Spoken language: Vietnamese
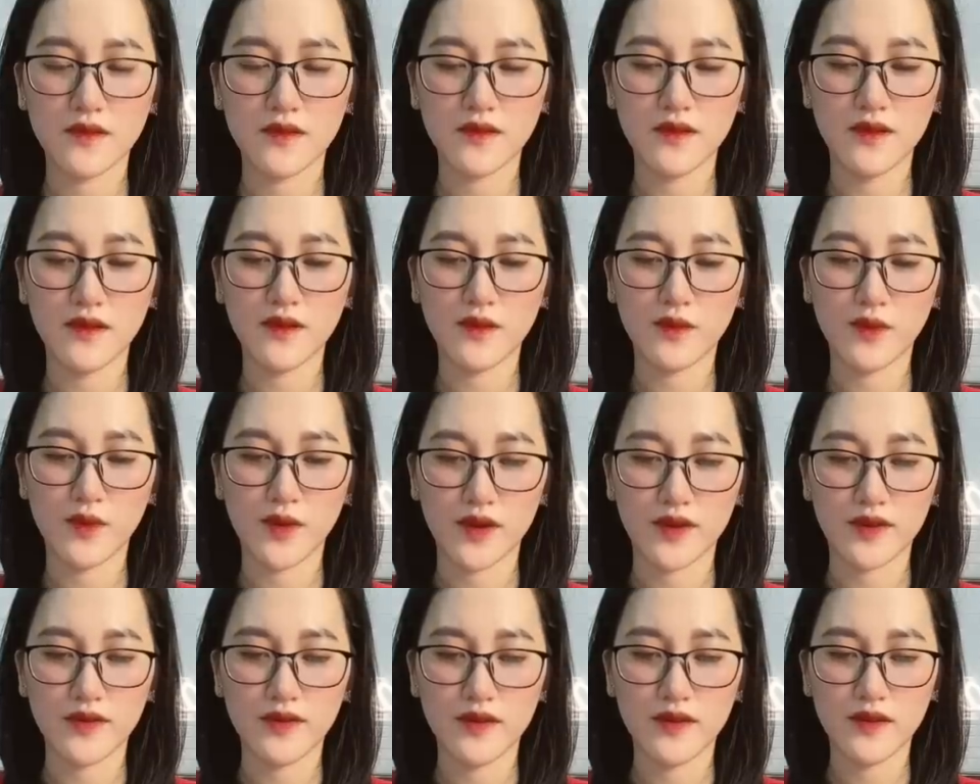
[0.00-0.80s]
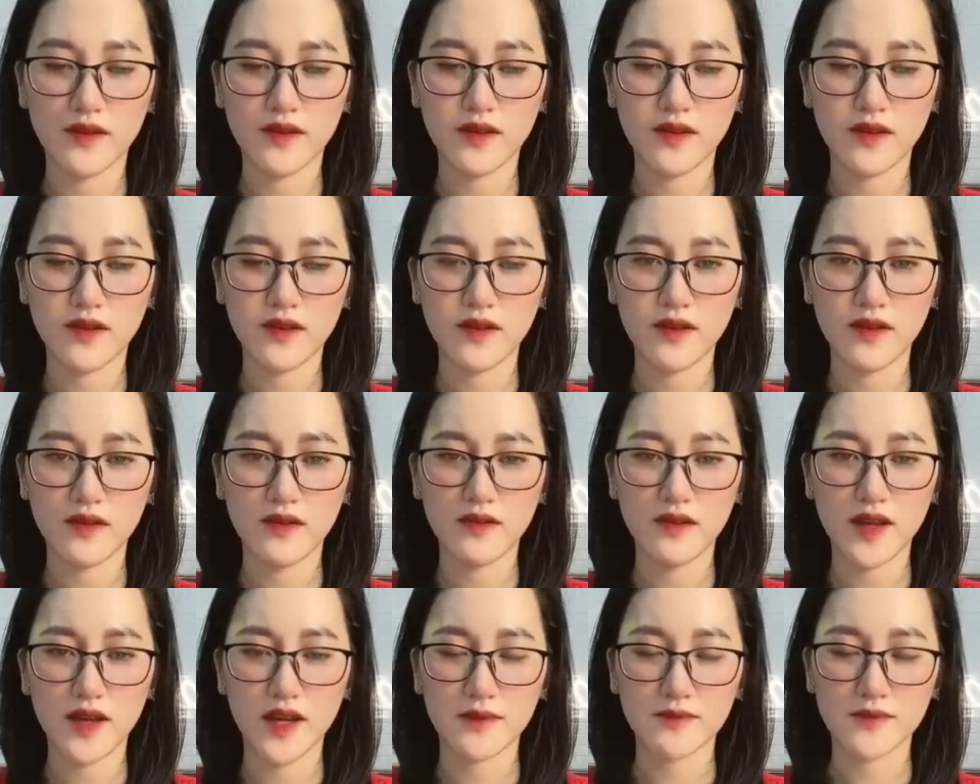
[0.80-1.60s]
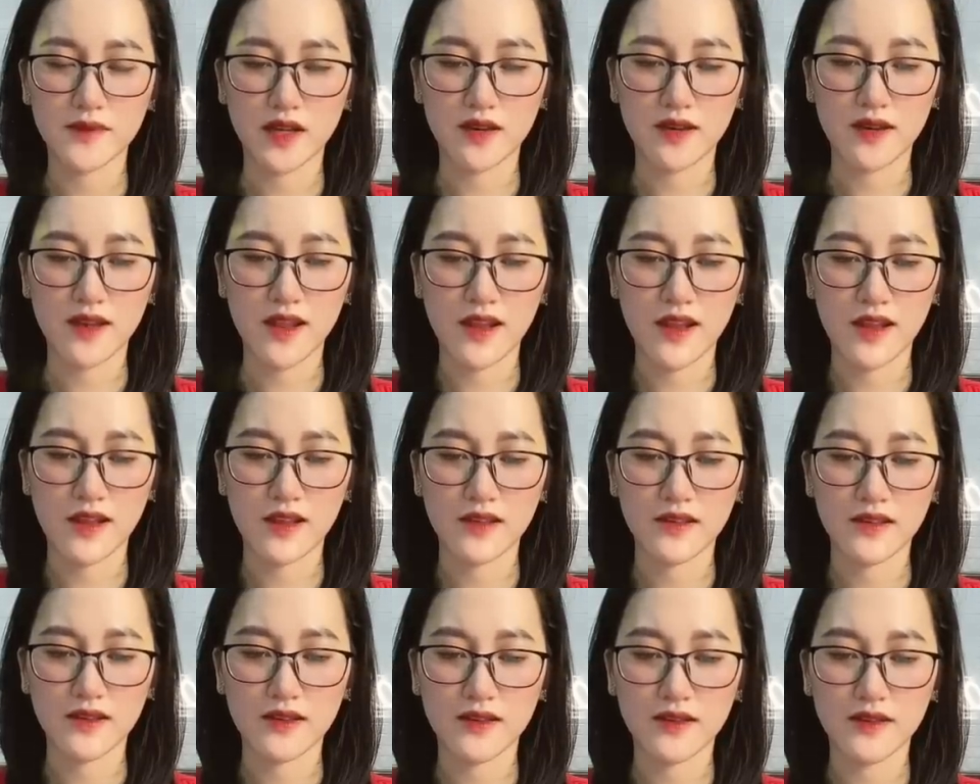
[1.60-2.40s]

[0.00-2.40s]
Đường Nguyệt Em thật là